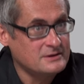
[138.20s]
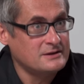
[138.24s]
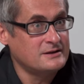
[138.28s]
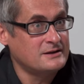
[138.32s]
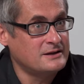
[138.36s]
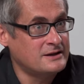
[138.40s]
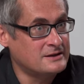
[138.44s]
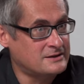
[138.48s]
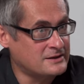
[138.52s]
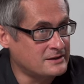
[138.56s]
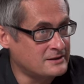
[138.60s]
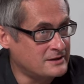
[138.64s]

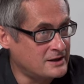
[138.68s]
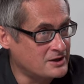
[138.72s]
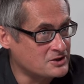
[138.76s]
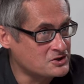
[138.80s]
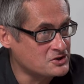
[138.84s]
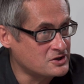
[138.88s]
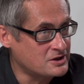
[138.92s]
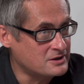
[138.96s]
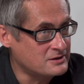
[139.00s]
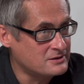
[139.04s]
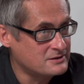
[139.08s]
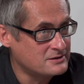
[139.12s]
это
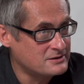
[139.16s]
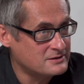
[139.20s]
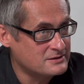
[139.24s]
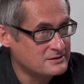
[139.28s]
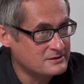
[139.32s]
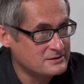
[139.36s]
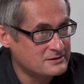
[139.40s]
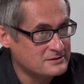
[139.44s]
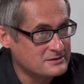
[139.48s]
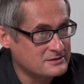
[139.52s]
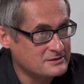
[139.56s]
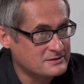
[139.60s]
наша
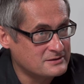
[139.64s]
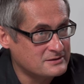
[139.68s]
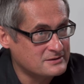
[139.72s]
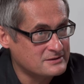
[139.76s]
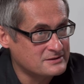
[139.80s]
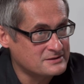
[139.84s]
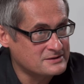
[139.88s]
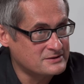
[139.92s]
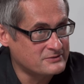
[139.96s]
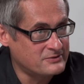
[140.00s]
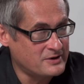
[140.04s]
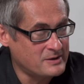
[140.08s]

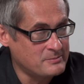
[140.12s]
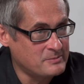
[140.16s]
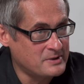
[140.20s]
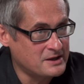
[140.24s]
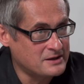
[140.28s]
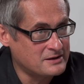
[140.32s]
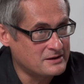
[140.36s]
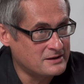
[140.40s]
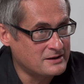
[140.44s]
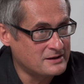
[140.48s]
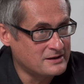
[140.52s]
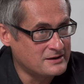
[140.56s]

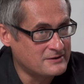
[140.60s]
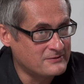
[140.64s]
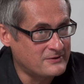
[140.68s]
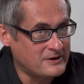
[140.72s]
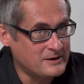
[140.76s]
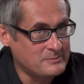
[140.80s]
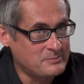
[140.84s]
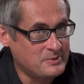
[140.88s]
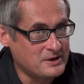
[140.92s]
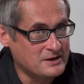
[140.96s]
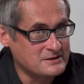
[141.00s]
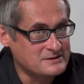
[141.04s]
современная
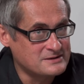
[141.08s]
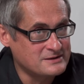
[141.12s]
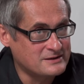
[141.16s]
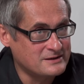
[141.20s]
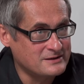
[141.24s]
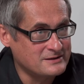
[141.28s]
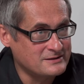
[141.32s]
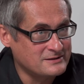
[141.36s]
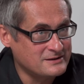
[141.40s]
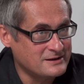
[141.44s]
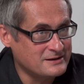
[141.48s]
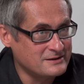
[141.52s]

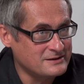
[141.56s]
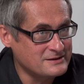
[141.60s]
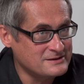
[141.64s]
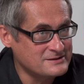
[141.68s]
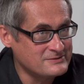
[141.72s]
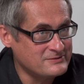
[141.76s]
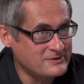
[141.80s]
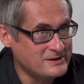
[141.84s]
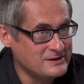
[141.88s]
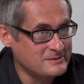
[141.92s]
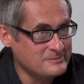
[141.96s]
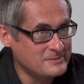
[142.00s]
европейская так
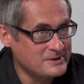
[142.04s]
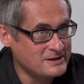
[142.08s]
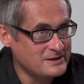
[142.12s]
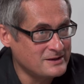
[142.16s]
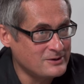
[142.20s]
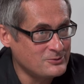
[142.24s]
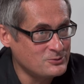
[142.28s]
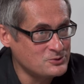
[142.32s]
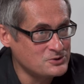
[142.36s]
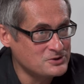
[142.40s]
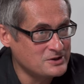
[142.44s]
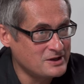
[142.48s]
называемая
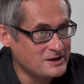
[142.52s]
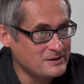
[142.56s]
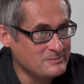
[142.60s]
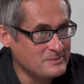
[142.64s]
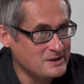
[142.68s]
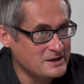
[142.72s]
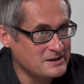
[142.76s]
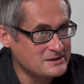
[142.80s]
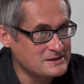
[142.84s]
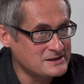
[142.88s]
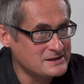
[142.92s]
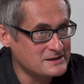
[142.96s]
научная
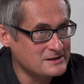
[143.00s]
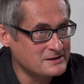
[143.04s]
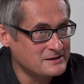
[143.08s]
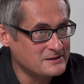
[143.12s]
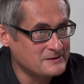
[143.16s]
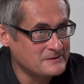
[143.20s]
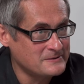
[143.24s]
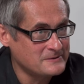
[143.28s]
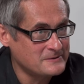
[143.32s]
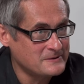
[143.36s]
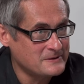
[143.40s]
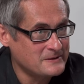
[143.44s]

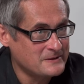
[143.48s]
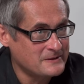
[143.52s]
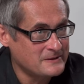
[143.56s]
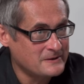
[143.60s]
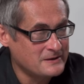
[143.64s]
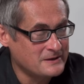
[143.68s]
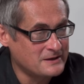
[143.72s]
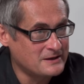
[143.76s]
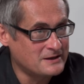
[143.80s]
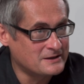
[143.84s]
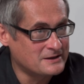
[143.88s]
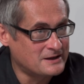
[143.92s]
медицина –
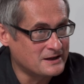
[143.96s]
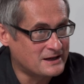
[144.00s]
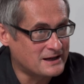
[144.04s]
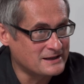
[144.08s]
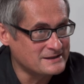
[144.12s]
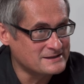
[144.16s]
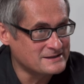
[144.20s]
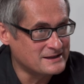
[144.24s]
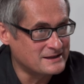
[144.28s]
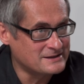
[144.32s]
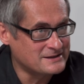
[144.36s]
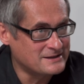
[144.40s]
или
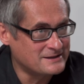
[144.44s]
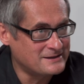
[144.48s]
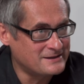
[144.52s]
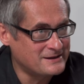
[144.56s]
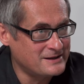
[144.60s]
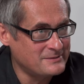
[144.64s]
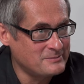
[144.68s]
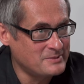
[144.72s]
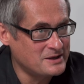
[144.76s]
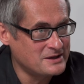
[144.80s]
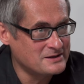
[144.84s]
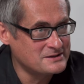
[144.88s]

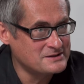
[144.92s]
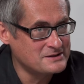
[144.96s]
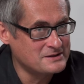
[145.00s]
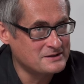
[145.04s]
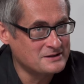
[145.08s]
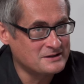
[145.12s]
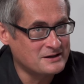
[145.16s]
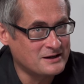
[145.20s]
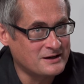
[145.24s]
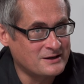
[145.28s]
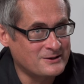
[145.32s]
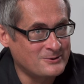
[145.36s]
доказательная
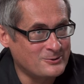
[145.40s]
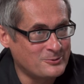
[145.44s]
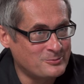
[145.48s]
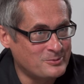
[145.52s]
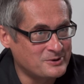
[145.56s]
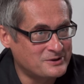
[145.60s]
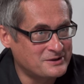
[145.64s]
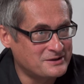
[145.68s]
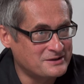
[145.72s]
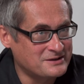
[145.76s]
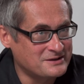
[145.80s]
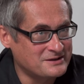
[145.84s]
медицина, как
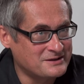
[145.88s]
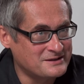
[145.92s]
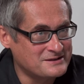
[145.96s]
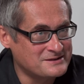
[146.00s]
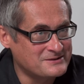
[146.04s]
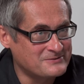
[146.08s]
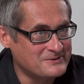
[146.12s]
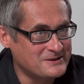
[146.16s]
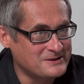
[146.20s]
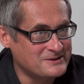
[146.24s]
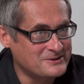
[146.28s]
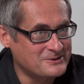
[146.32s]
любят
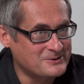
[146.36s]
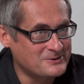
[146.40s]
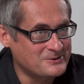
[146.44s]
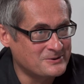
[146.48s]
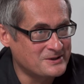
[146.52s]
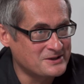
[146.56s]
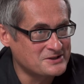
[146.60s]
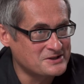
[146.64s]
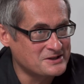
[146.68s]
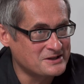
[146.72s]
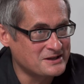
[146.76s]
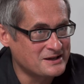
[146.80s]
называть ее
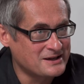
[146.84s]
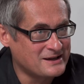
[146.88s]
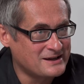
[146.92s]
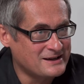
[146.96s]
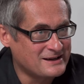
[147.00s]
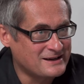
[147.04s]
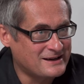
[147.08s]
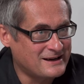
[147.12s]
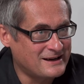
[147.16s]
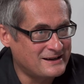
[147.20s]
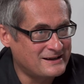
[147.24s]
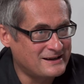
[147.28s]
наши
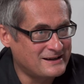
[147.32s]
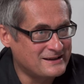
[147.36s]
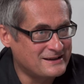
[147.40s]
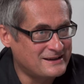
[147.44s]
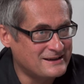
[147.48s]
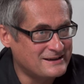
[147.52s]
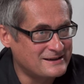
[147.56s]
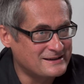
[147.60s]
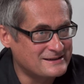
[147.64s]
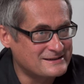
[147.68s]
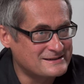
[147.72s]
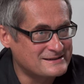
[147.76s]

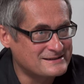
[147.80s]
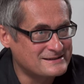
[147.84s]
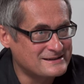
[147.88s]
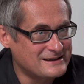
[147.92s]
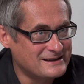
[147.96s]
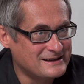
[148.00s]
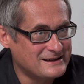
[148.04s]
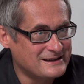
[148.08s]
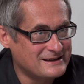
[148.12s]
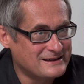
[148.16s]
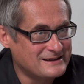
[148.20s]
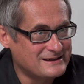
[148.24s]
коллеги из
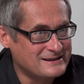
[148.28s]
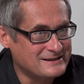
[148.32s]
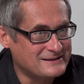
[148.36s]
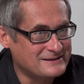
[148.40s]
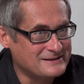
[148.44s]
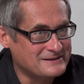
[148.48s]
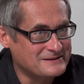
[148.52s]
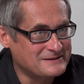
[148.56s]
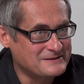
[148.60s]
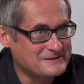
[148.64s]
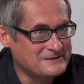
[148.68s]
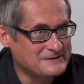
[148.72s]

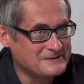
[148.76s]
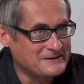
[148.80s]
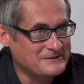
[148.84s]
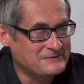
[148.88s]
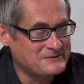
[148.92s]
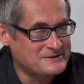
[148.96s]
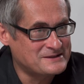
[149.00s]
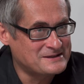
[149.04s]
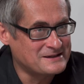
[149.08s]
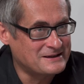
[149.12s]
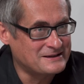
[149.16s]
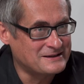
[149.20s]
э,
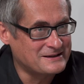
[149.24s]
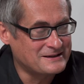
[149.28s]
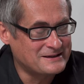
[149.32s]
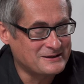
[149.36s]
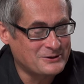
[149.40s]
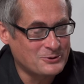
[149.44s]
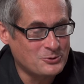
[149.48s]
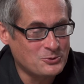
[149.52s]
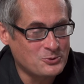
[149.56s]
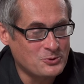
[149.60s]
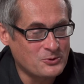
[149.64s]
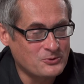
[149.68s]
официальных
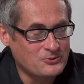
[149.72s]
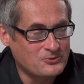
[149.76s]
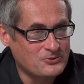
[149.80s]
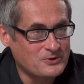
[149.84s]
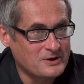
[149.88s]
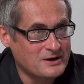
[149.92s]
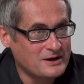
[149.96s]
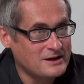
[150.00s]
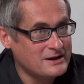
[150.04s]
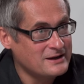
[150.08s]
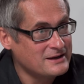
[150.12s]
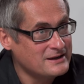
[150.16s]
кругов,
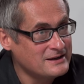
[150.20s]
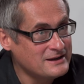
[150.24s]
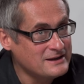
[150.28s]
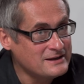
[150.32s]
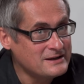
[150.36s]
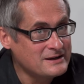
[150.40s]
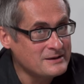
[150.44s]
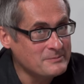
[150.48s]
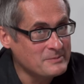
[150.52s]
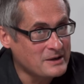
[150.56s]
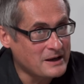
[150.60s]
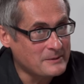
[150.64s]
и
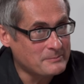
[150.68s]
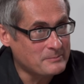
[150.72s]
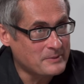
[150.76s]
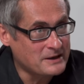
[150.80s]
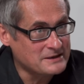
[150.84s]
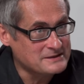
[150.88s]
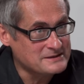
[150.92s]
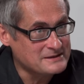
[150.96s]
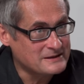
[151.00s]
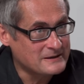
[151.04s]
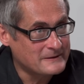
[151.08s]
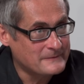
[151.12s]

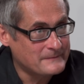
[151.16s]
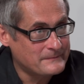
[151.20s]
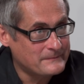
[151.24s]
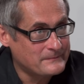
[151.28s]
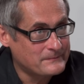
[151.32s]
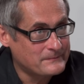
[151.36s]
гомеопатия.